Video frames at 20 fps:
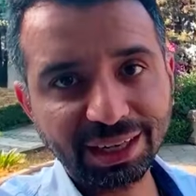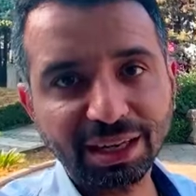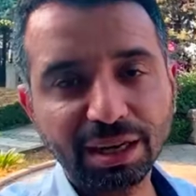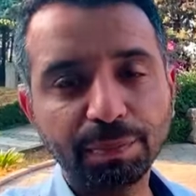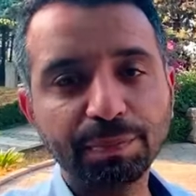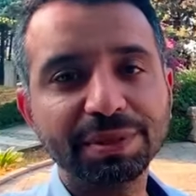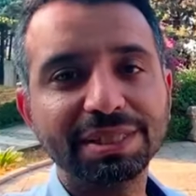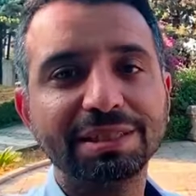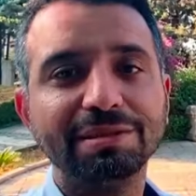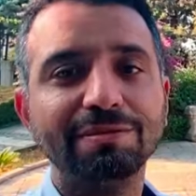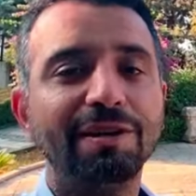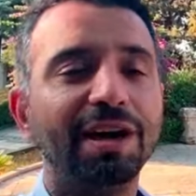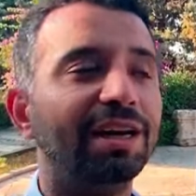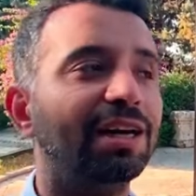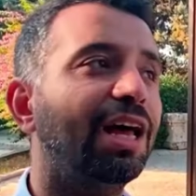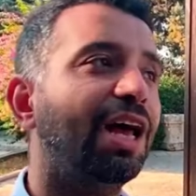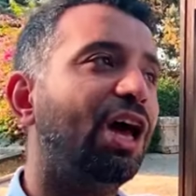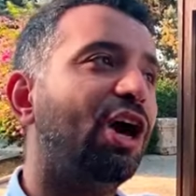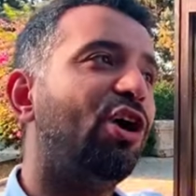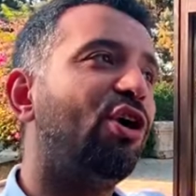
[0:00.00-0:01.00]
kapısı var.
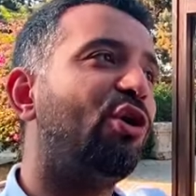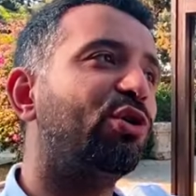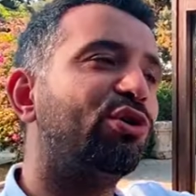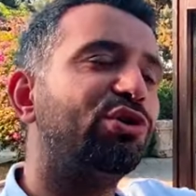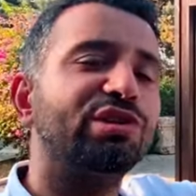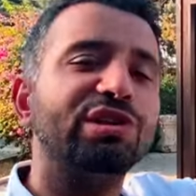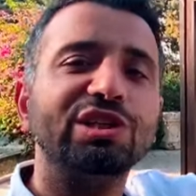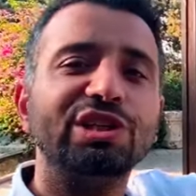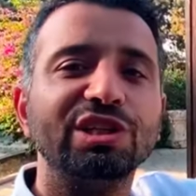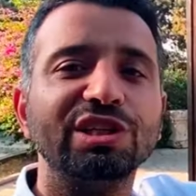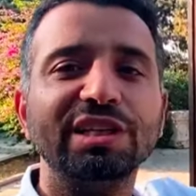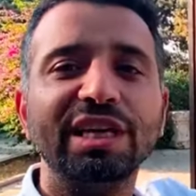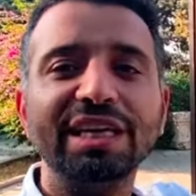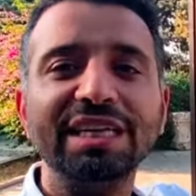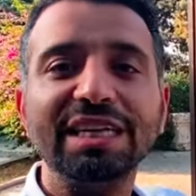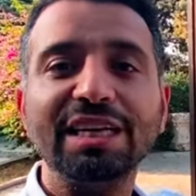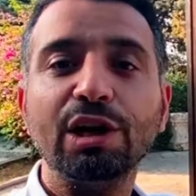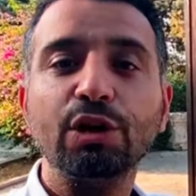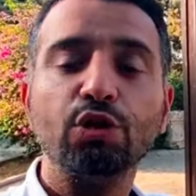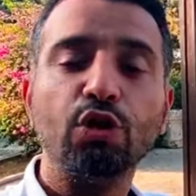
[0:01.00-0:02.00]
Onun dışında
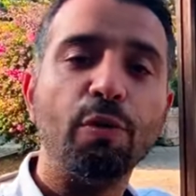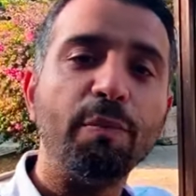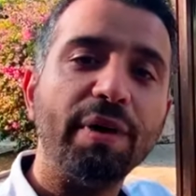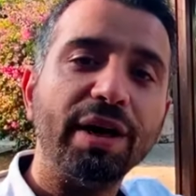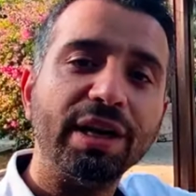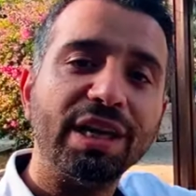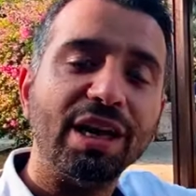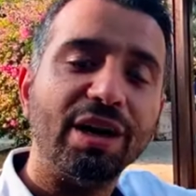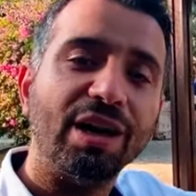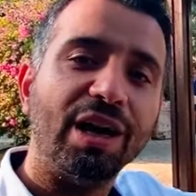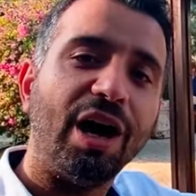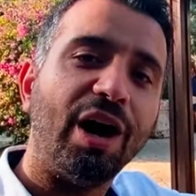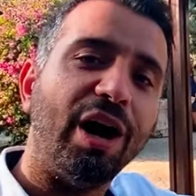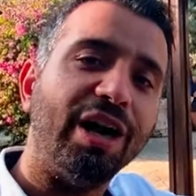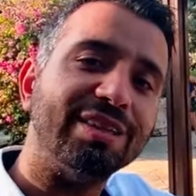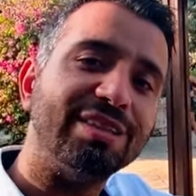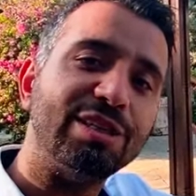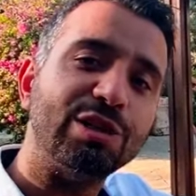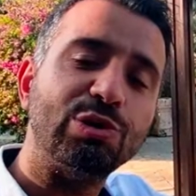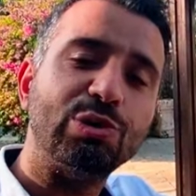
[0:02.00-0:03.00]
yine Roma
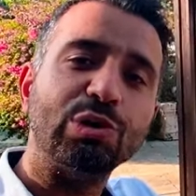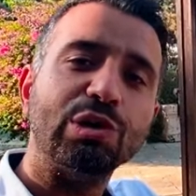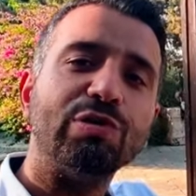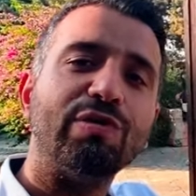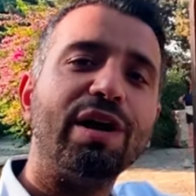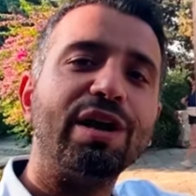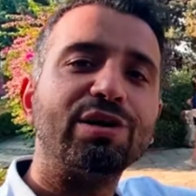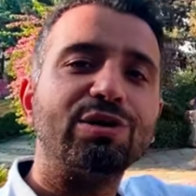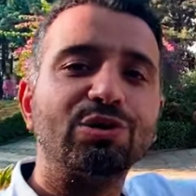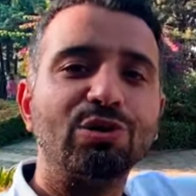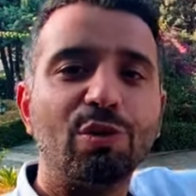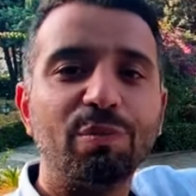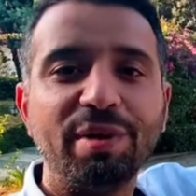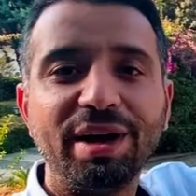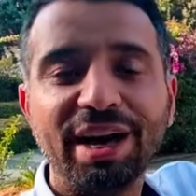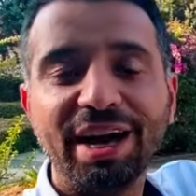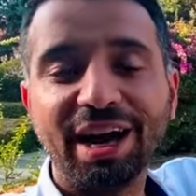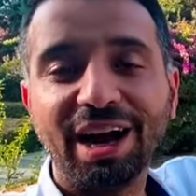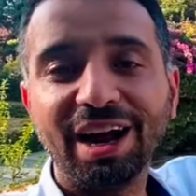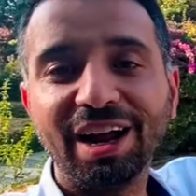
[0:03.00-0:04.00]
antik yolu var,
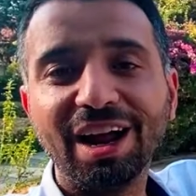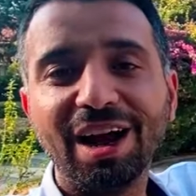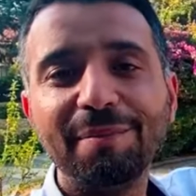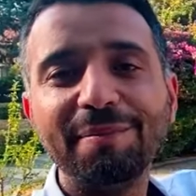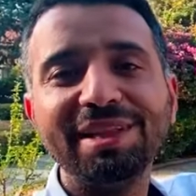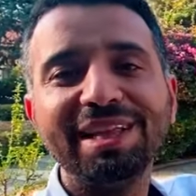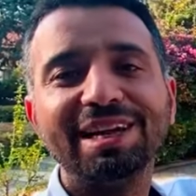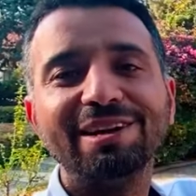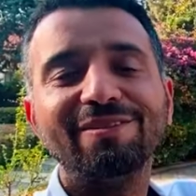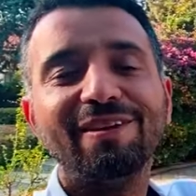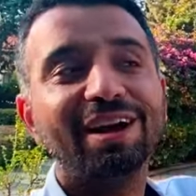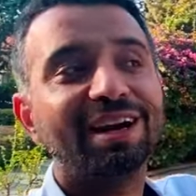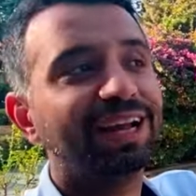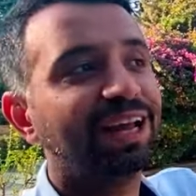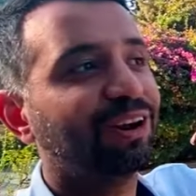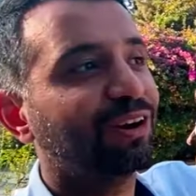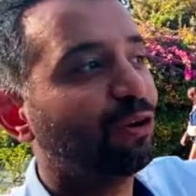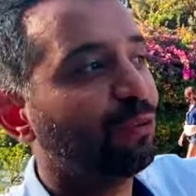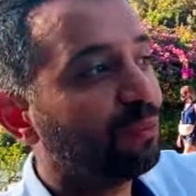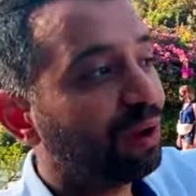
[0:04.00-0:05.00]
Roma harabeleri var,
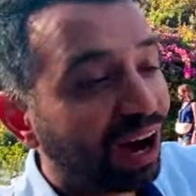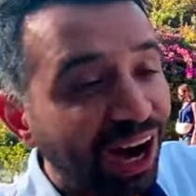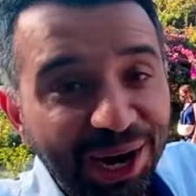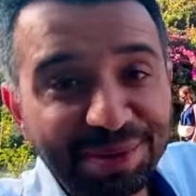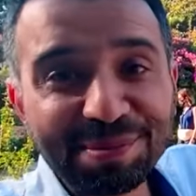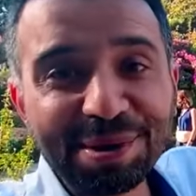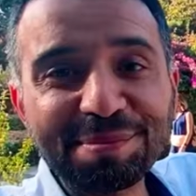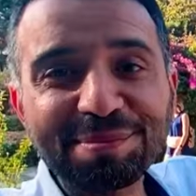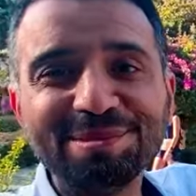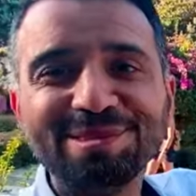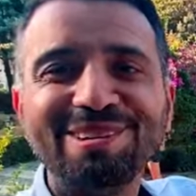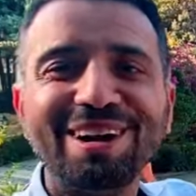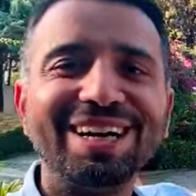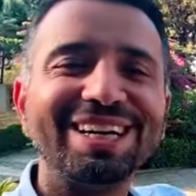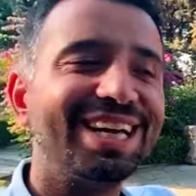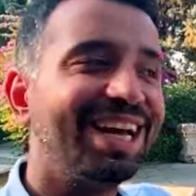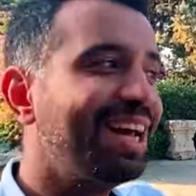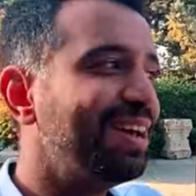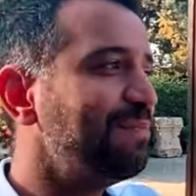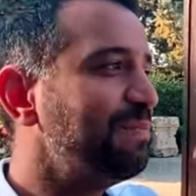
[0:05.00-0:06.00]
Roma hamamı
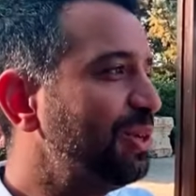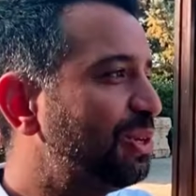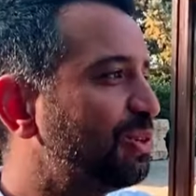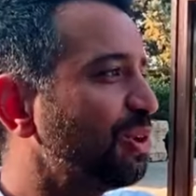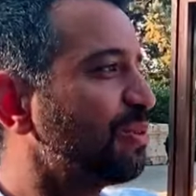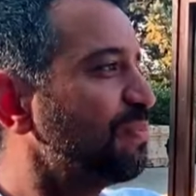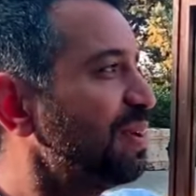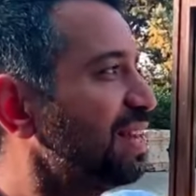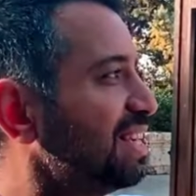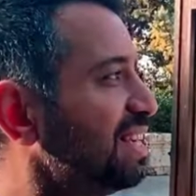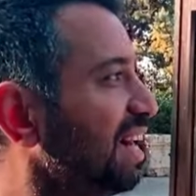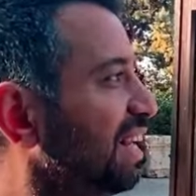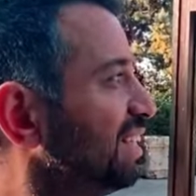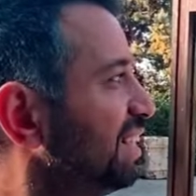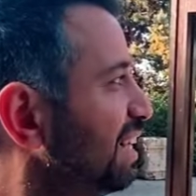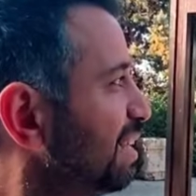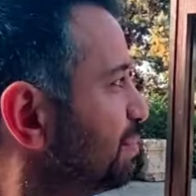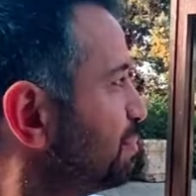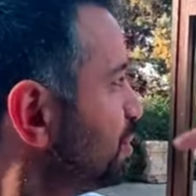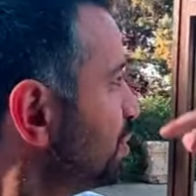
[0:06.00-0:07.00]
var. Birçok mekan
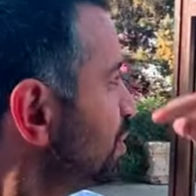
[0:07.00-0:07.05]
yine